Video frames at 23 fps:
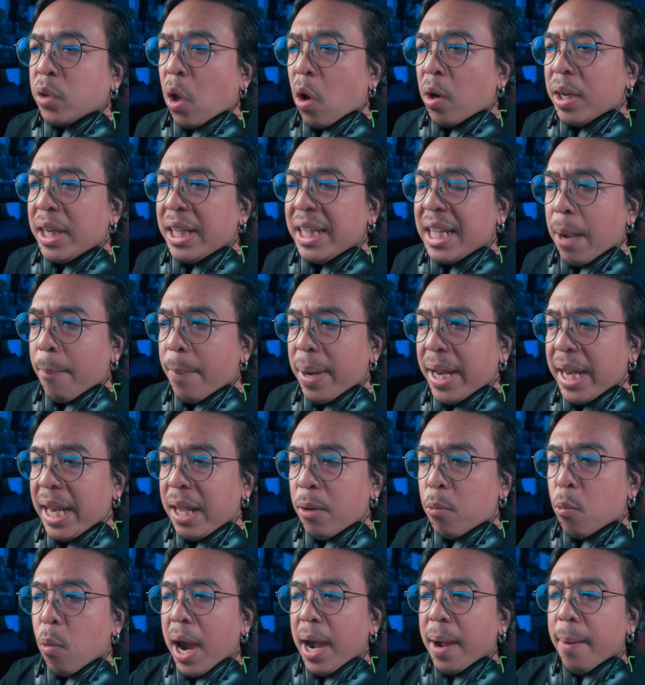ตอนนี้ยังไม่ได้
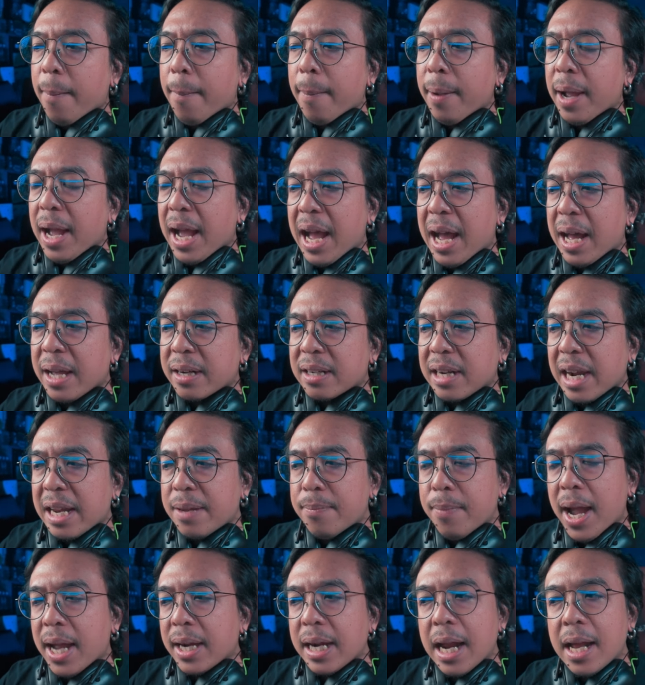หวังอะไร
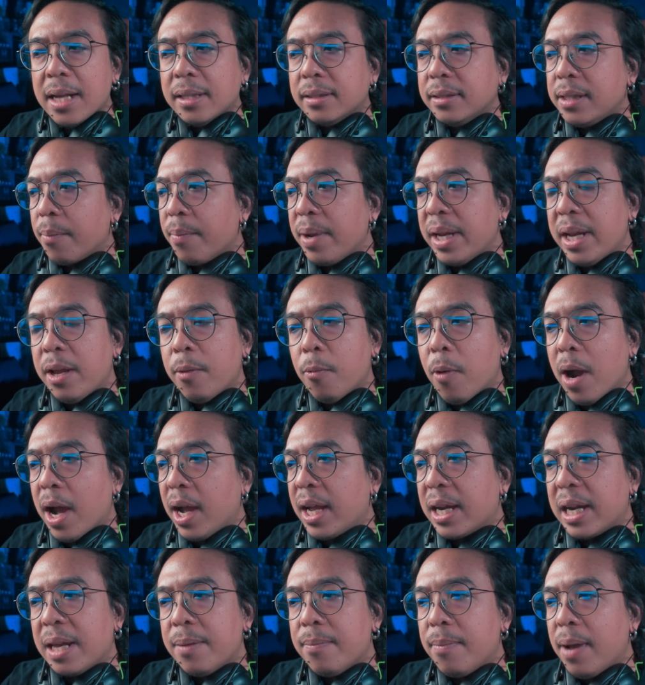มากนะ ยังไม่ได้หวัง
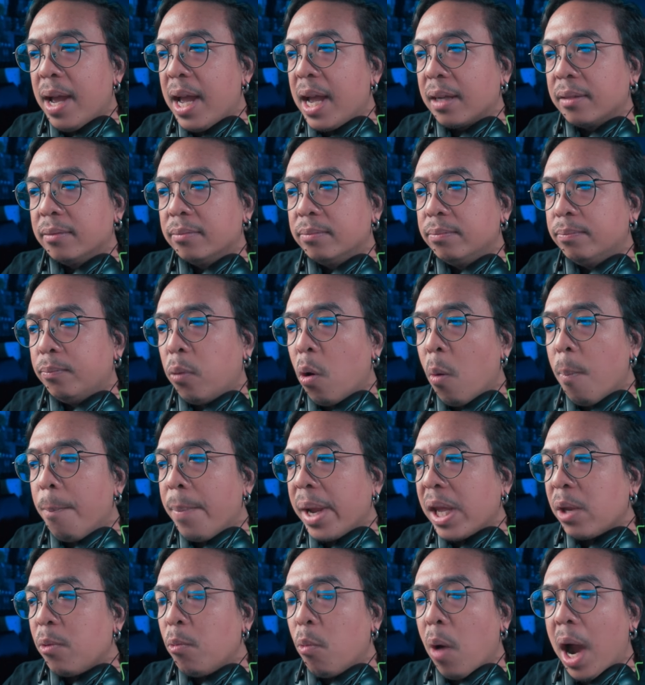อะไรมาก ผม
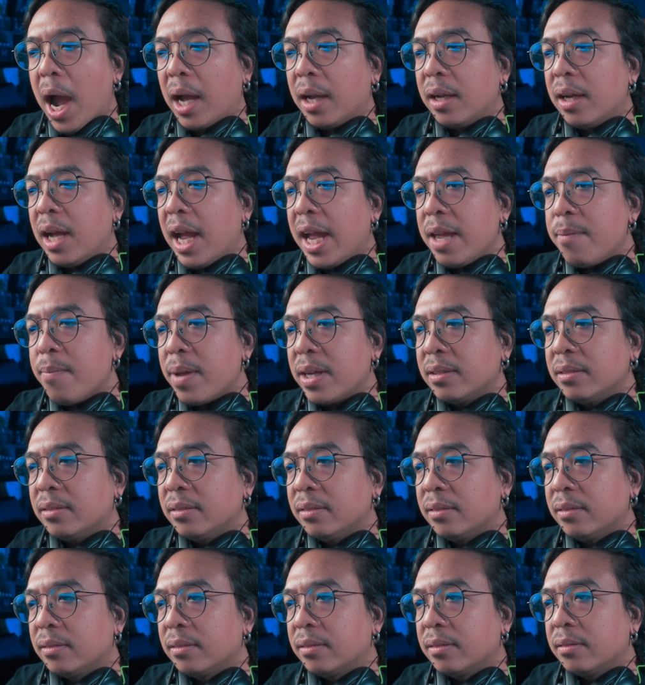ไม่หวังให้มัน
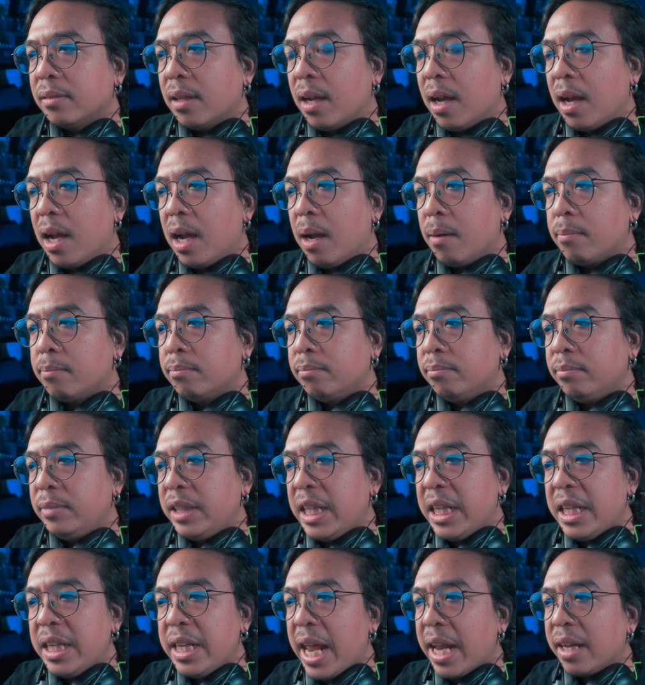
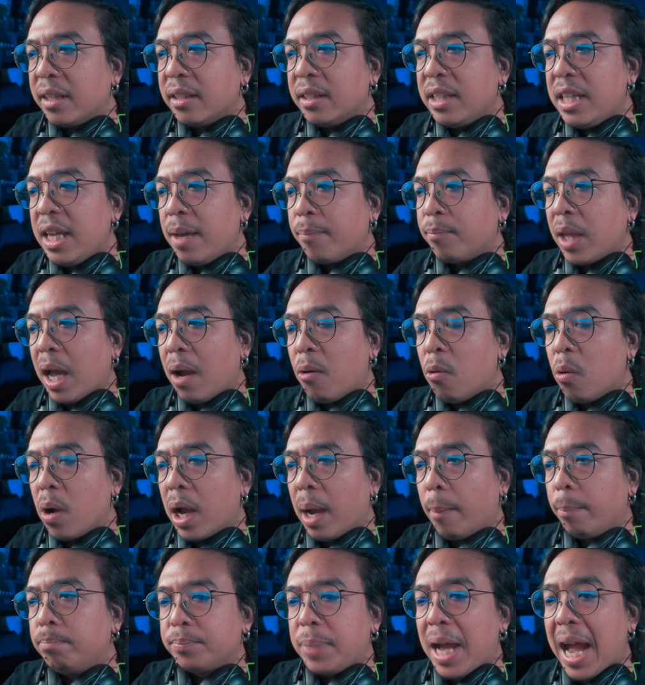ดีเด่นเทียบเท่า
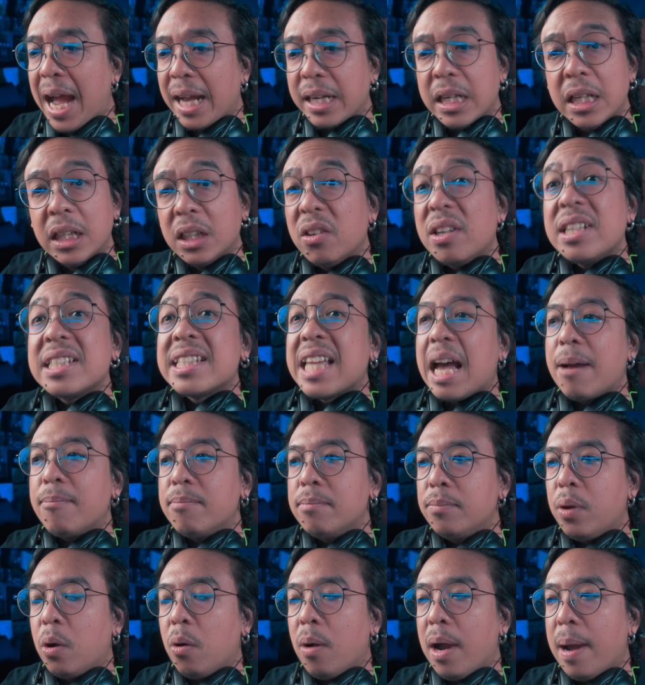กับภาคหนึ่งด้วย
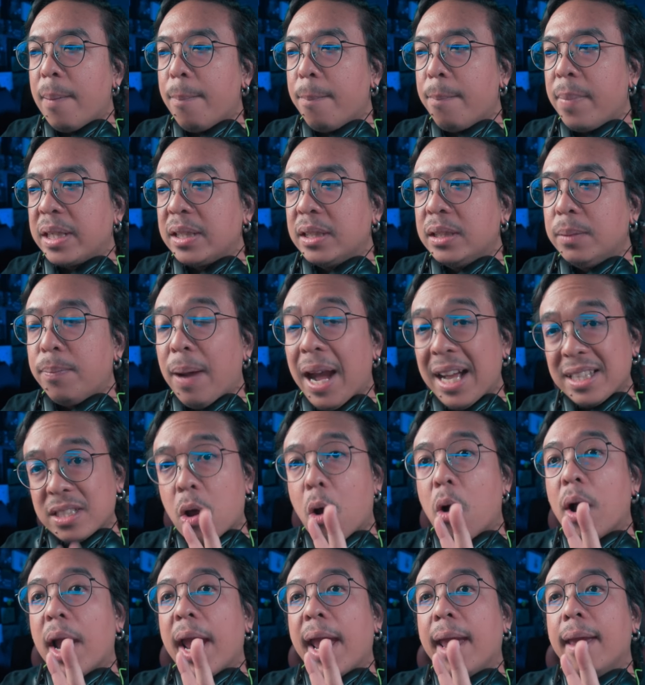ซ้ำ เพราะว่ามันคือภาค
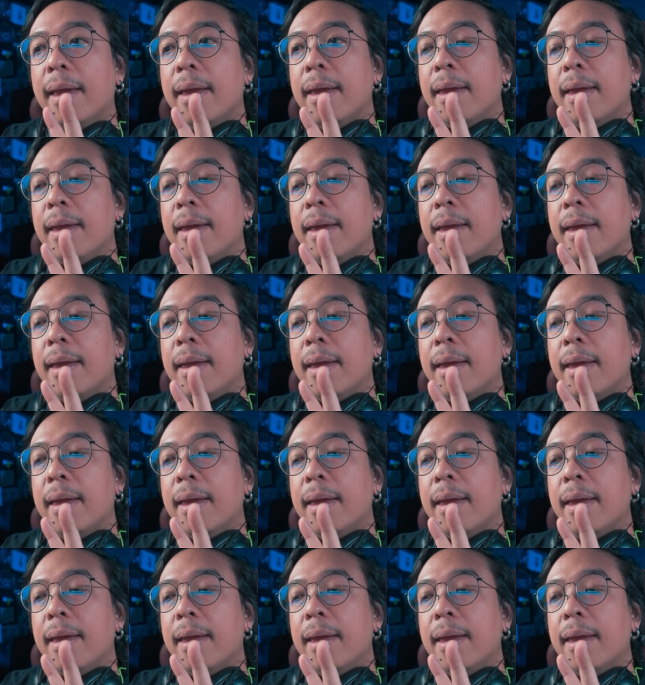2ไง